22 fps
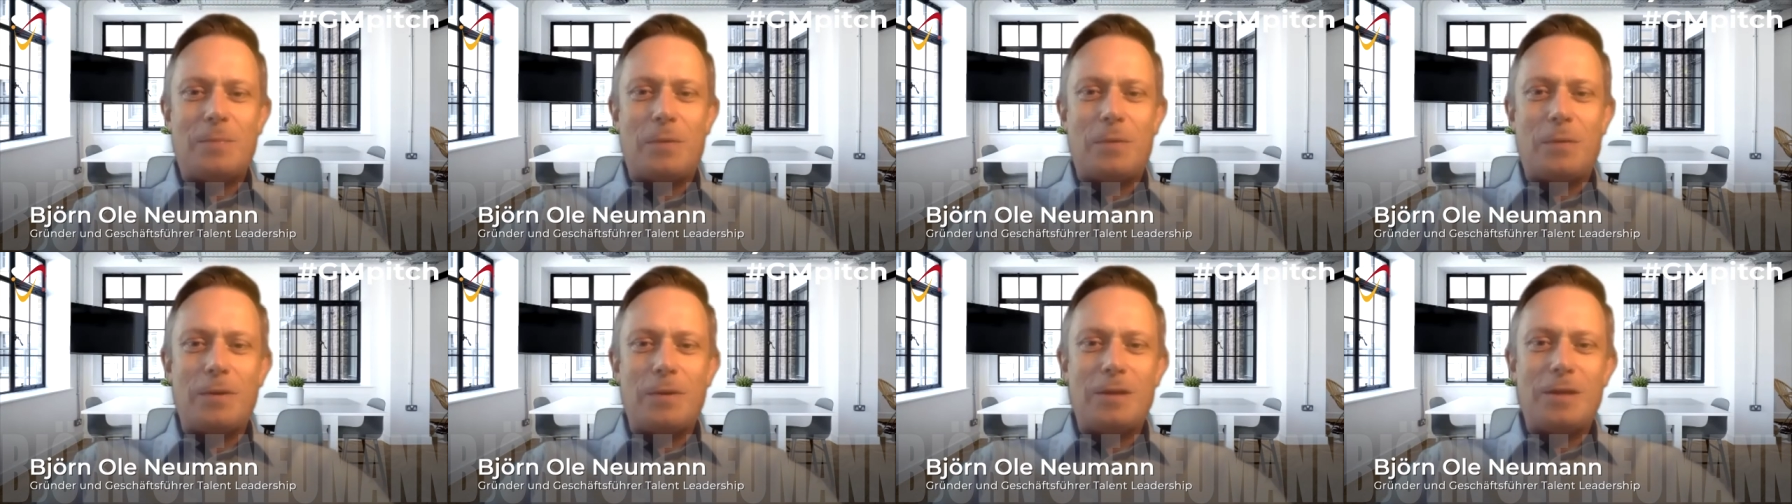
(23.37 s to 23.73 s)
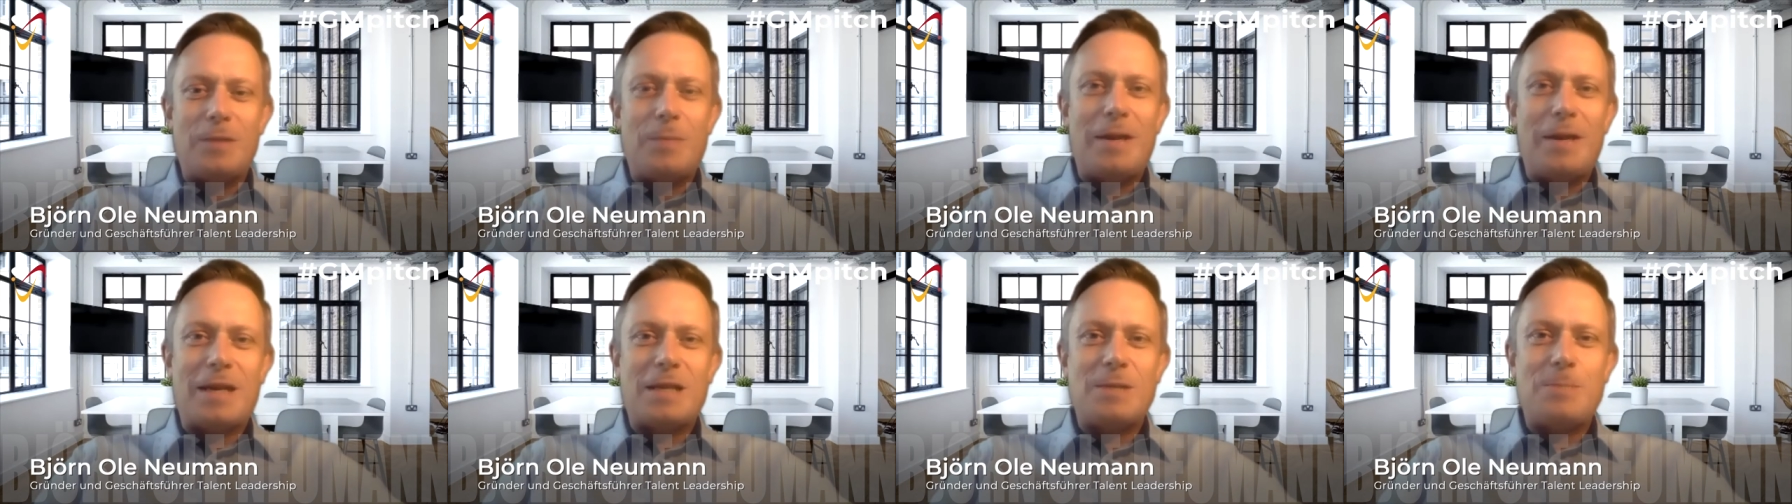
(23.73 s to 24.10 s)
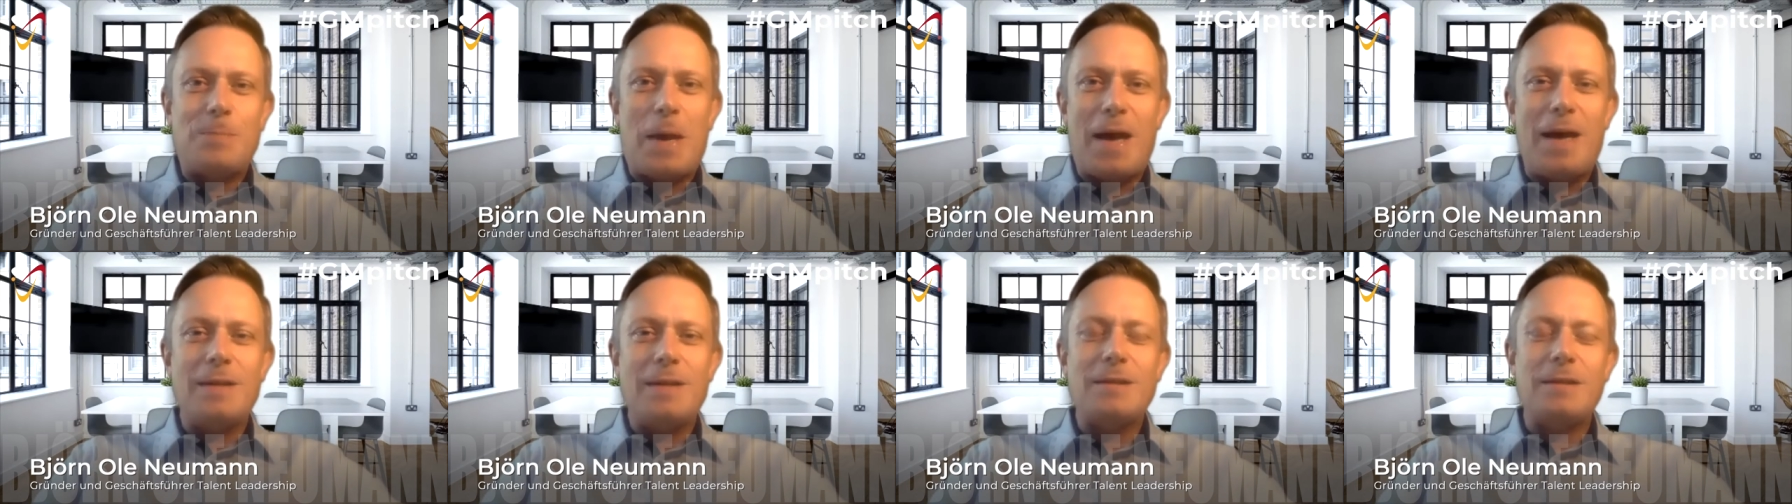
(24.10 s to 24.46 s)
und ich bin
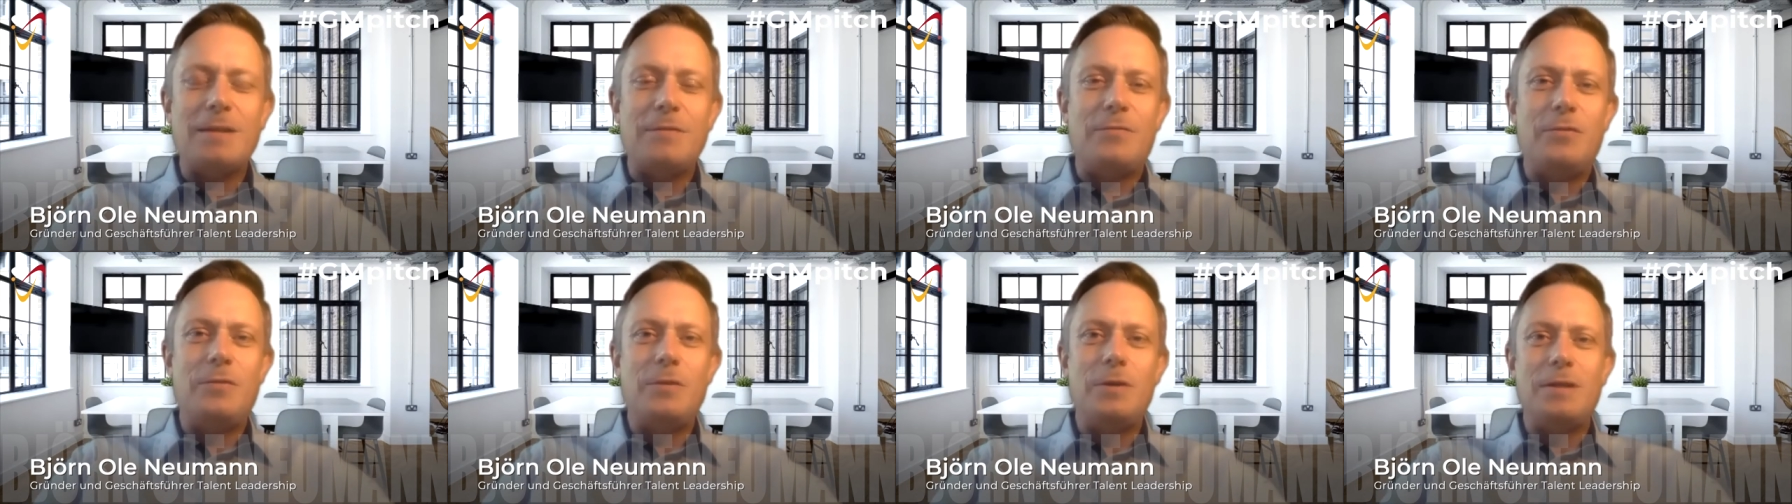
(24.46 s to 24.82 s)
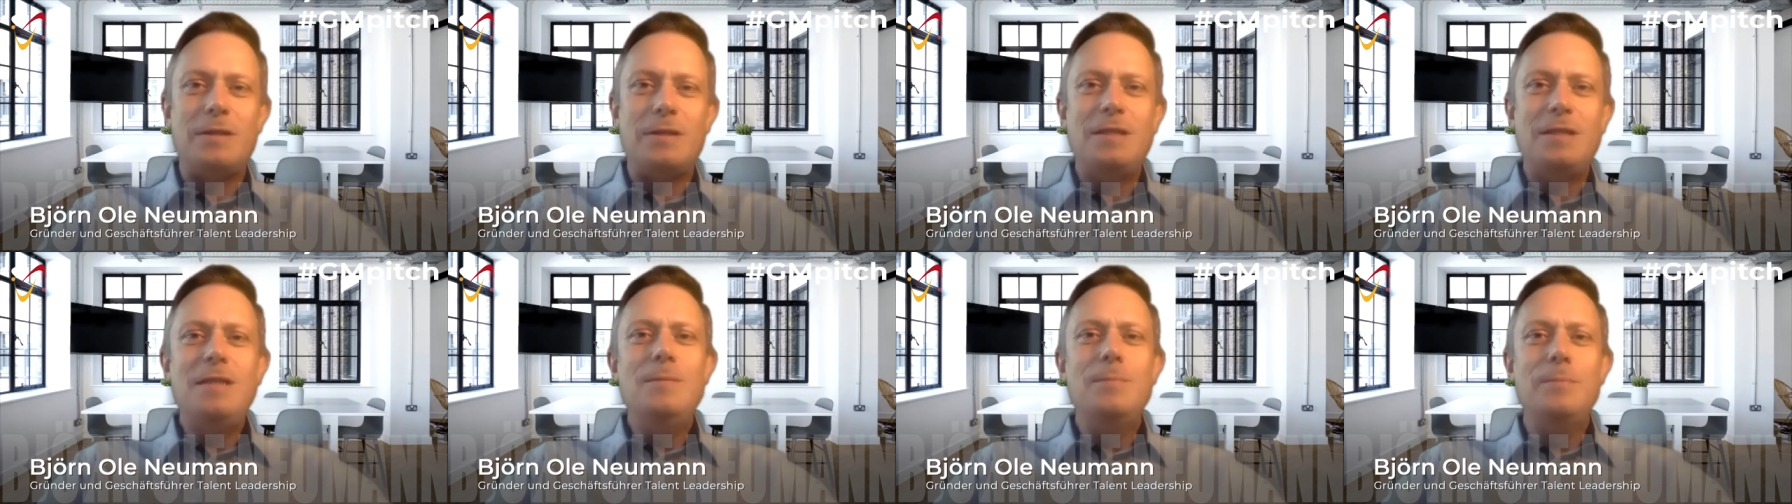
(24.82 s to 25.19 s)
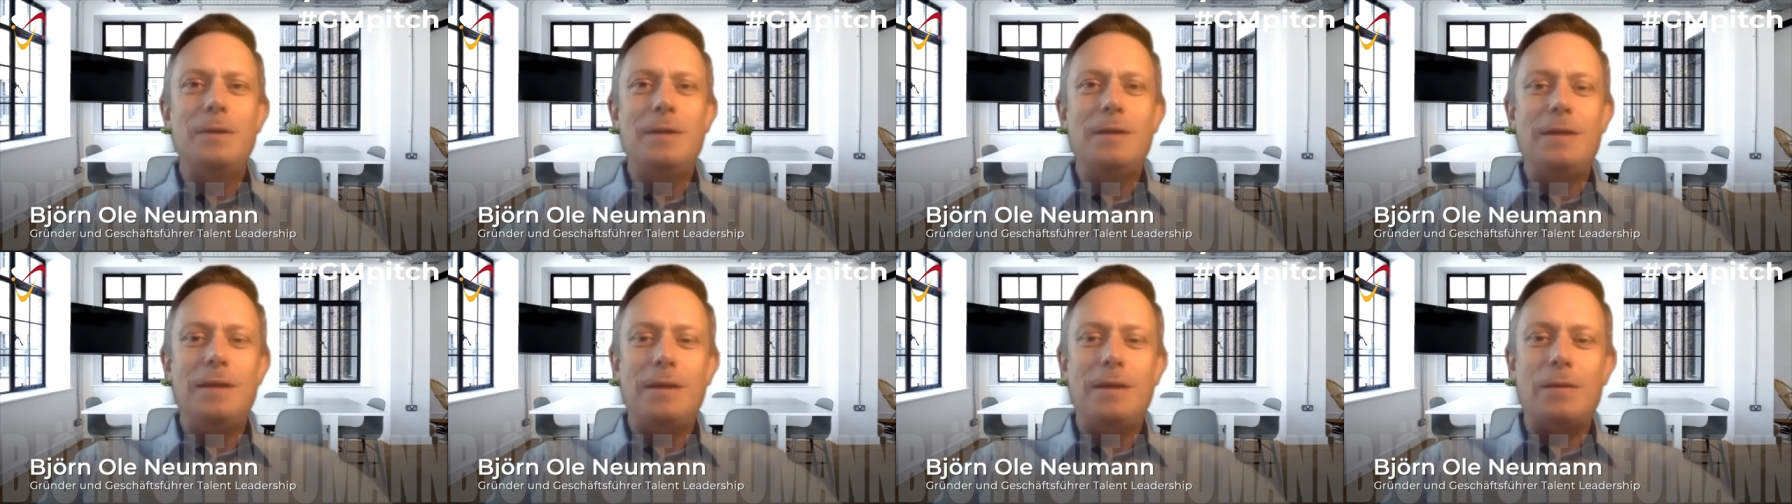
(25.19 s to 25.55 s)
Experte für
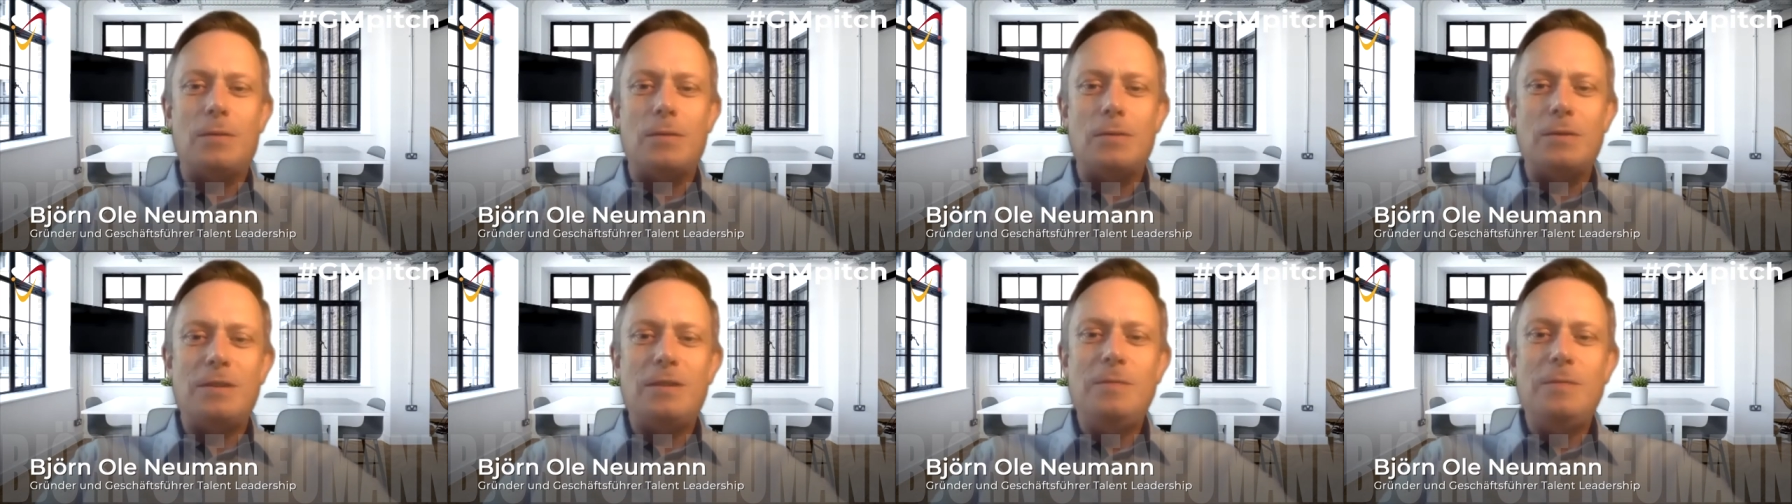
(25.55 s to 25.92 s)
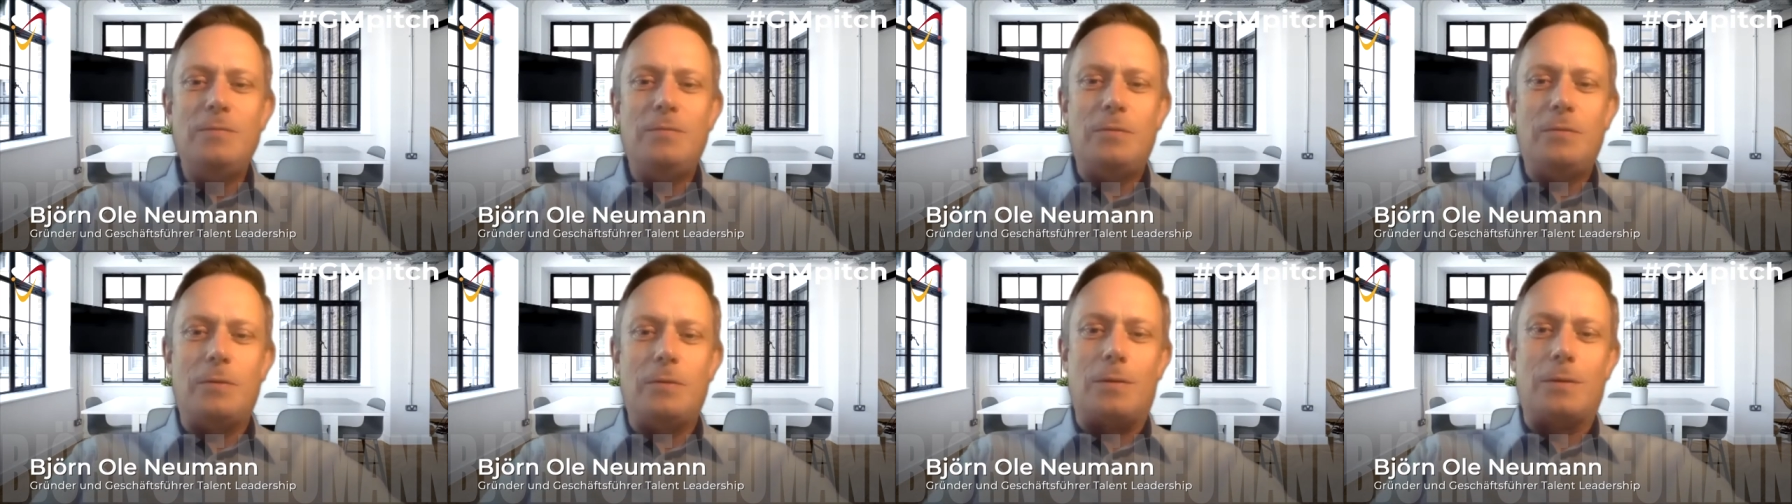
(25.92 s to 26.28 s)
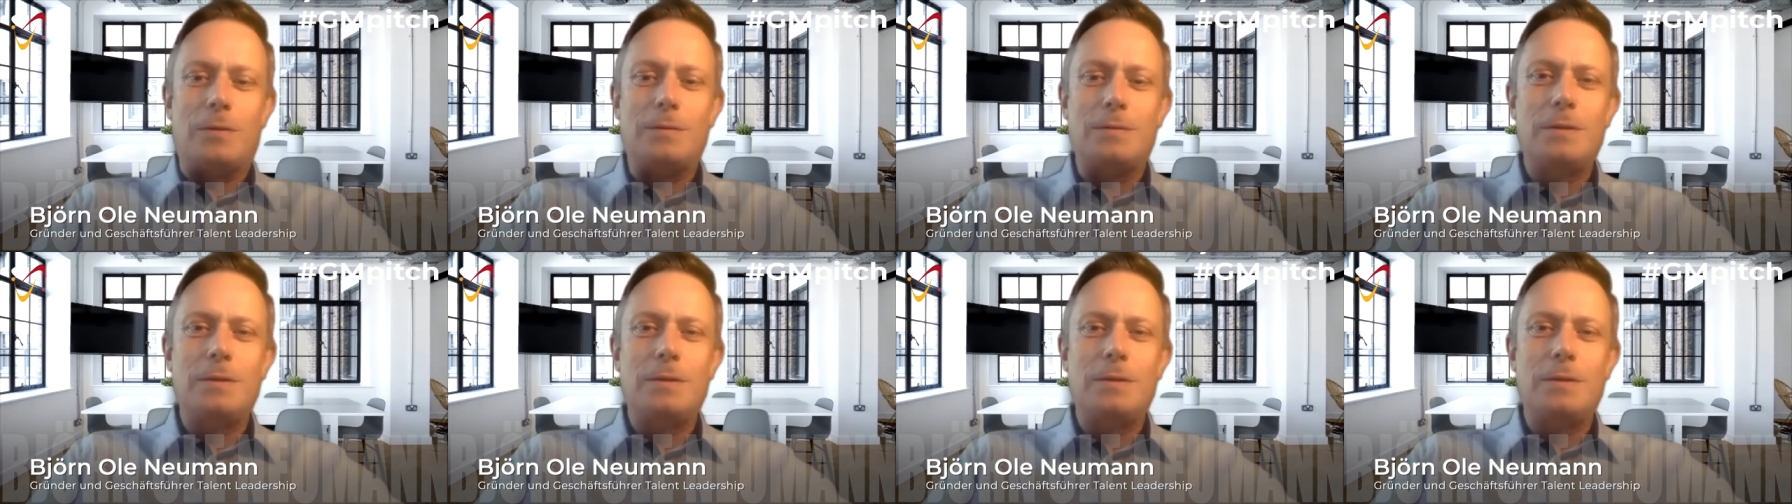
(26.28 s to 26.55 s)
Teambuilding und Teamführung.